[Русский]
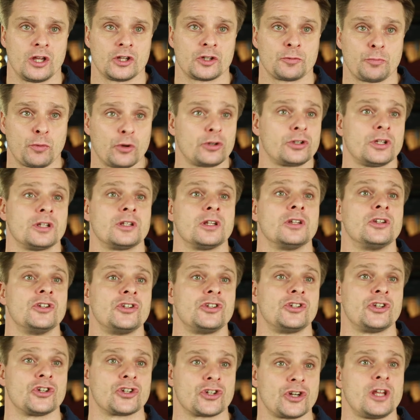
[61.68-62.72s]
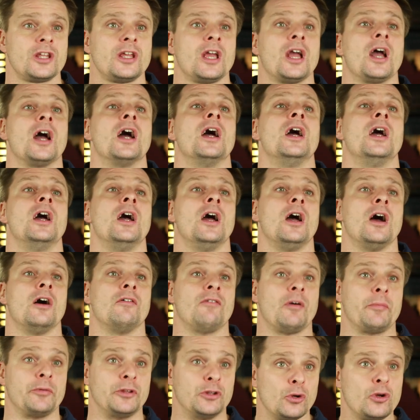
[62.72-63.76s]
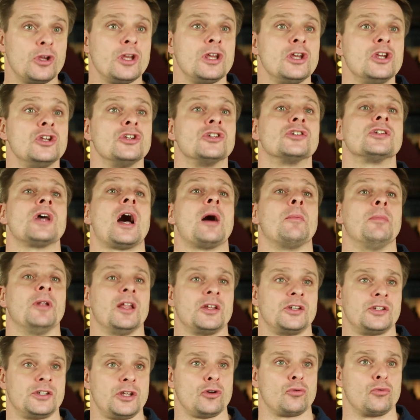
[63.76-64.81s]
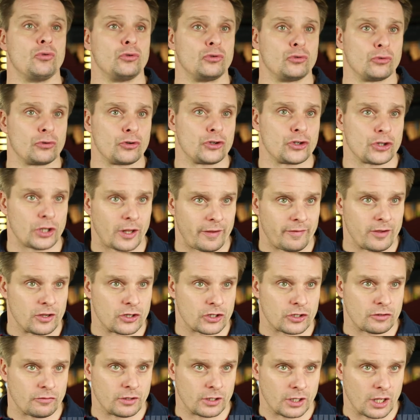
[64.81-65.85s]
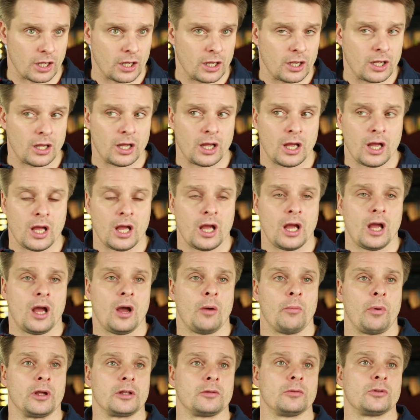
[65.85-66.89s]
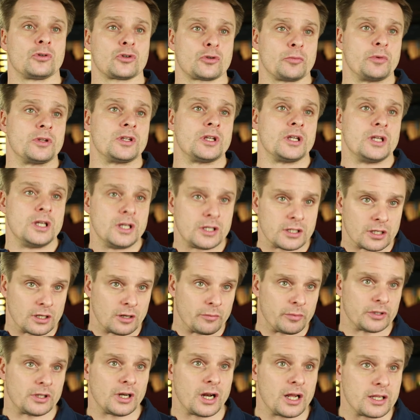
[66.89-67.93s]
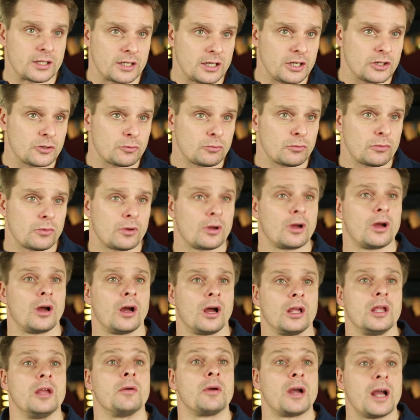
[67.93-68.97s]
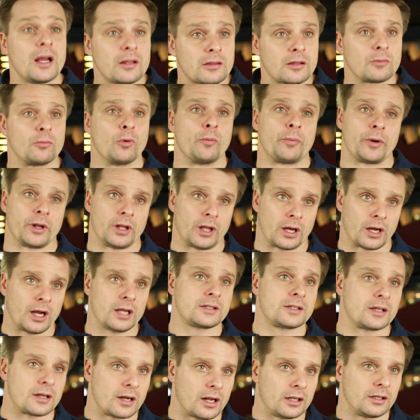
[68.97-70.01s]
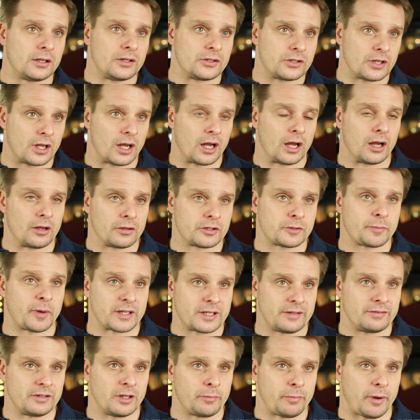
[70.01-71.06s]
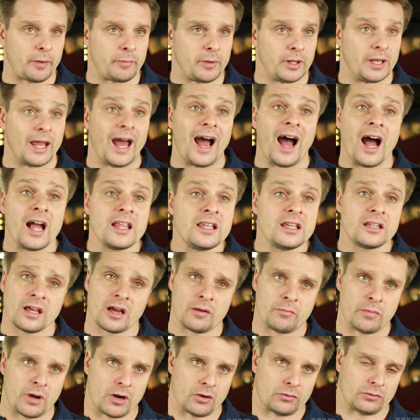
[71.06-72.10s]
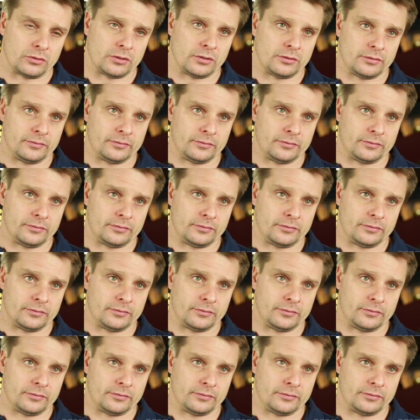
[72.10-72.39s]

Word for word: Спорт — это достижение в одной из областей культуры человечества, да? Поэтому должен быть истинный патриотизм, и к этому прилагаться радость за спортивные победы, а не наоборот.